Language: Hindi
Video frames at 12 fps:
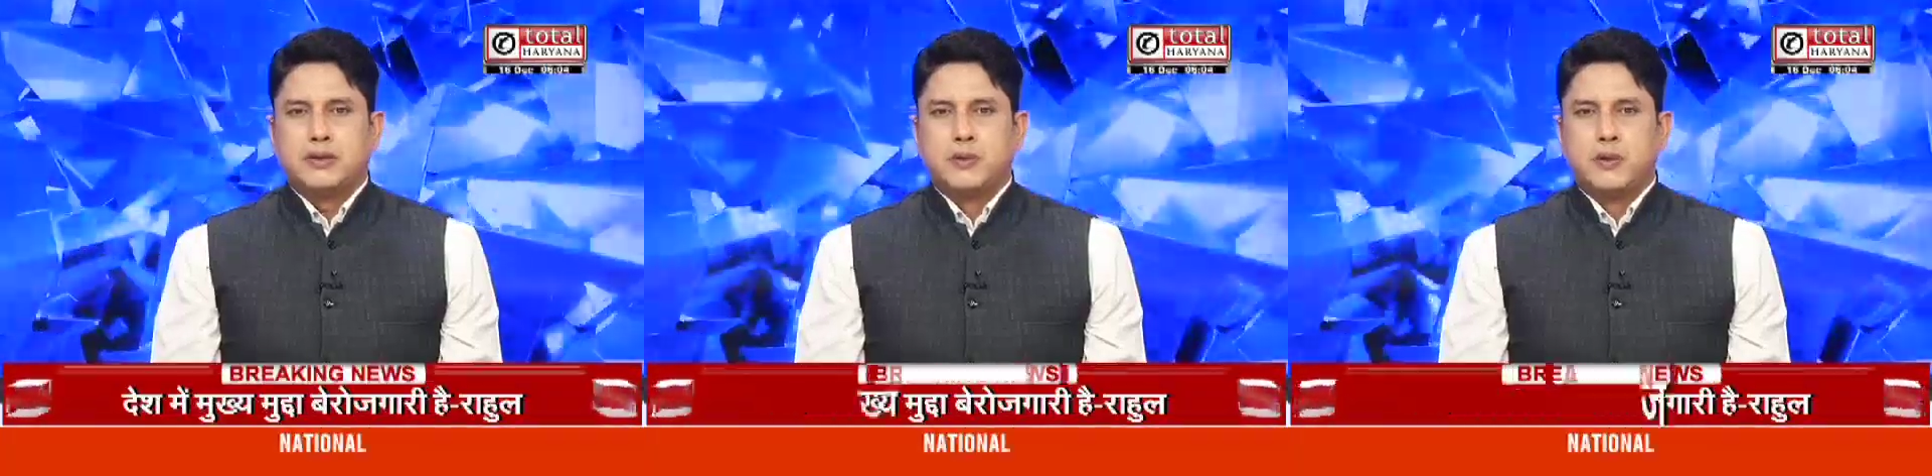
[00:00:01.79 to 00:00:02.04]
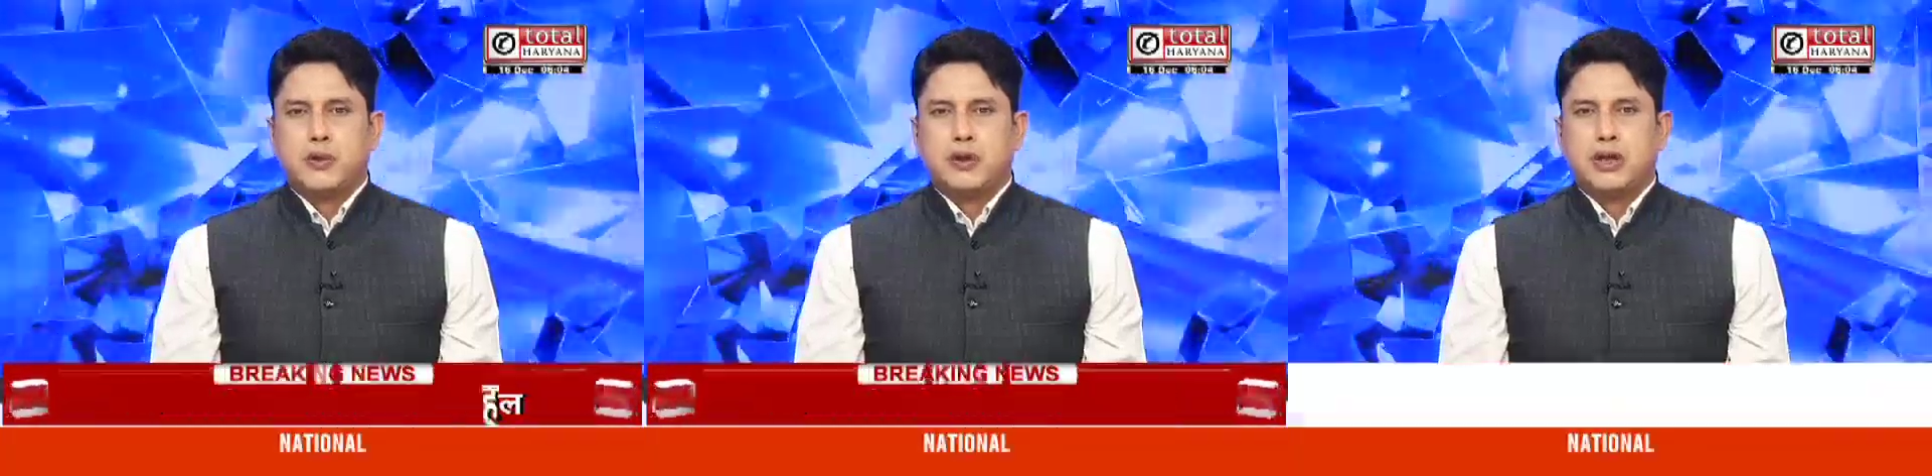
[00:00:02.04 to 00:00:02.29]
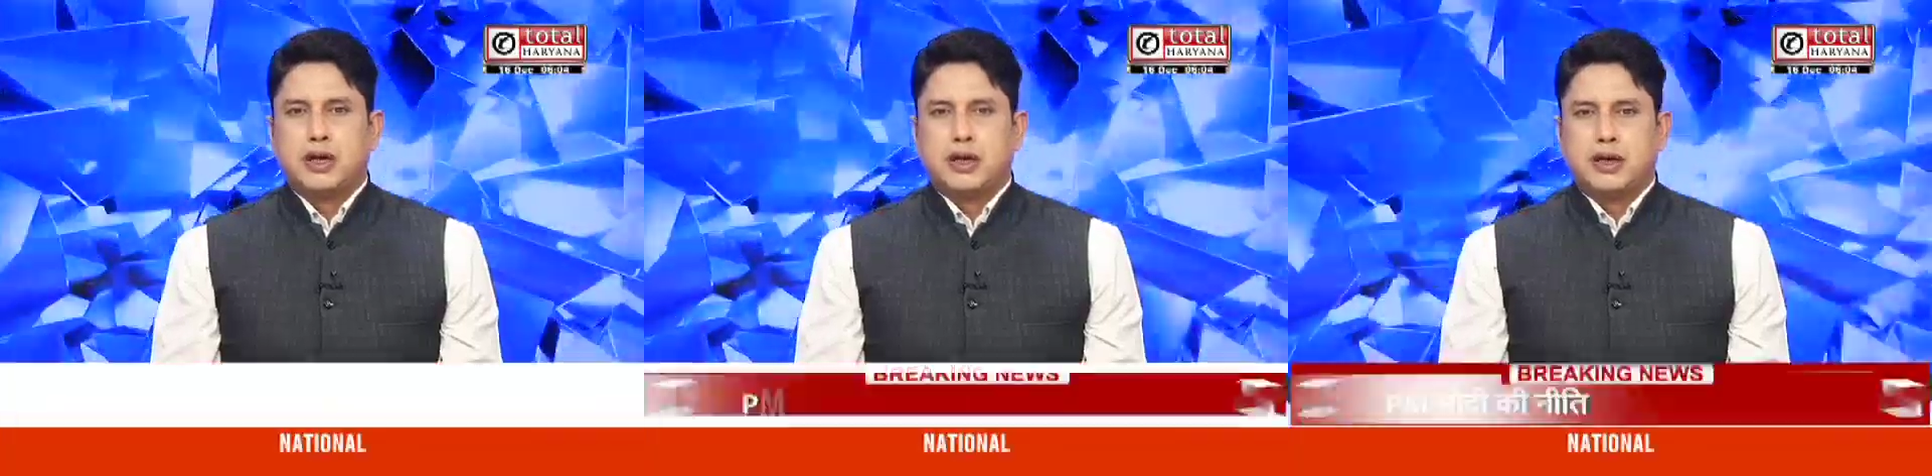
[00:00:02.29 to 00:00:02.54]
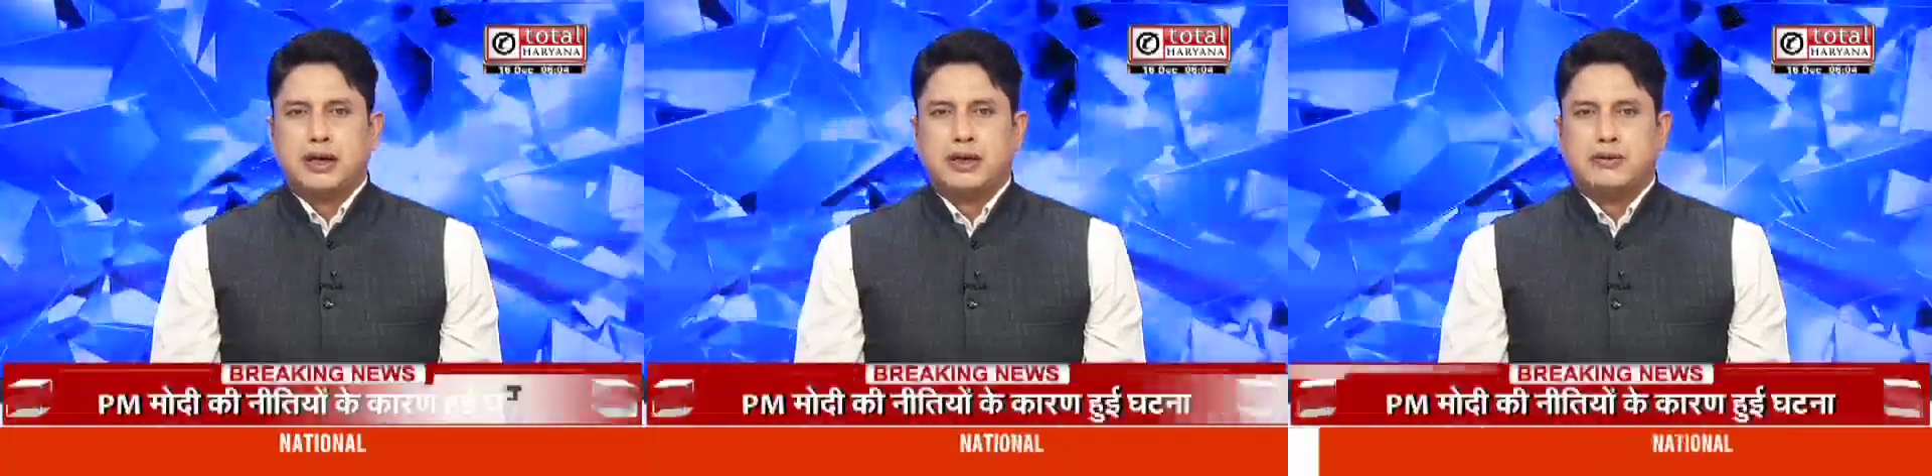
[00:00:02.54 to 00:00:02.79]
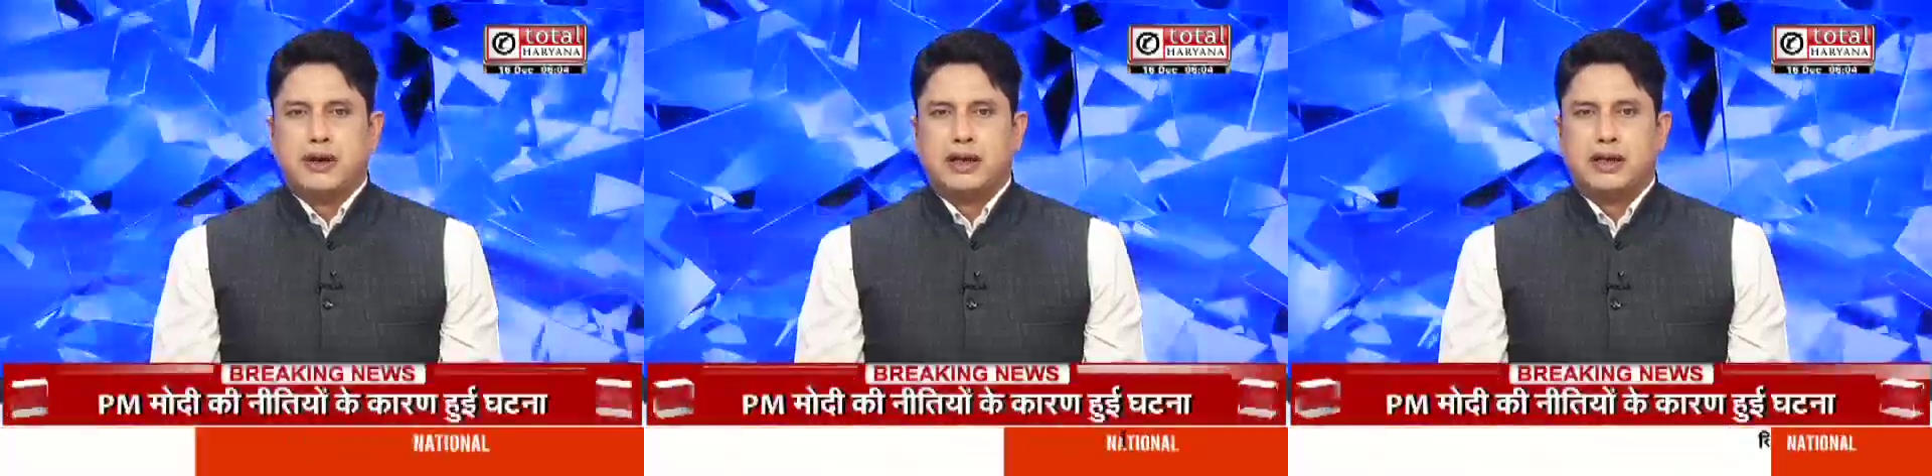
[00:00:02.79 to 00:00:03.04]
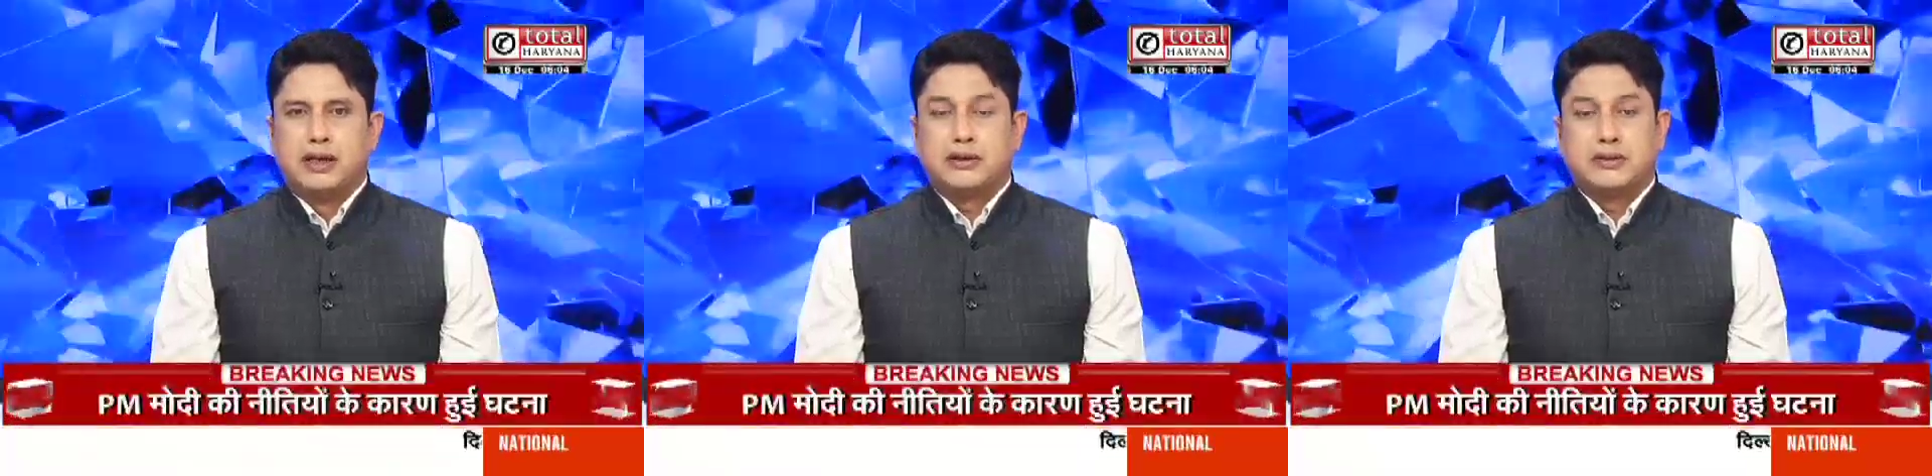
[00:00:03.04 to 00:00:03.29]
स्मोक करने
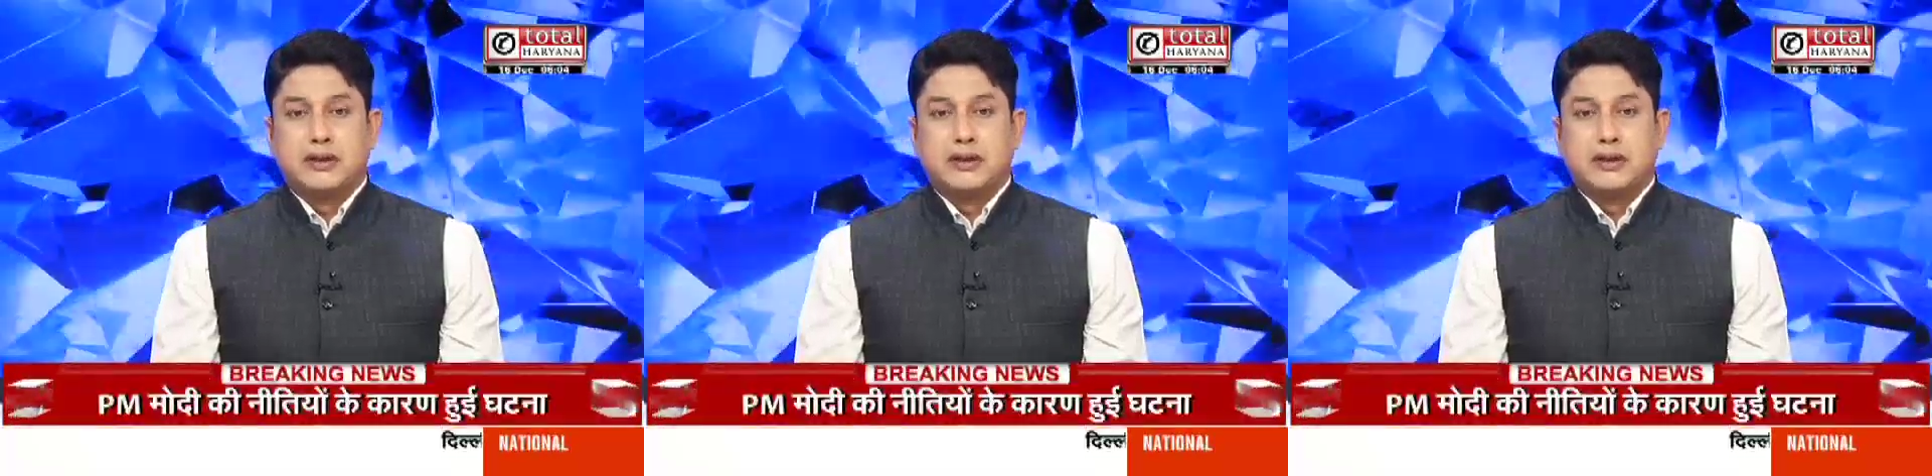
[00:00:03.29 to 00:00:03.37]
वाली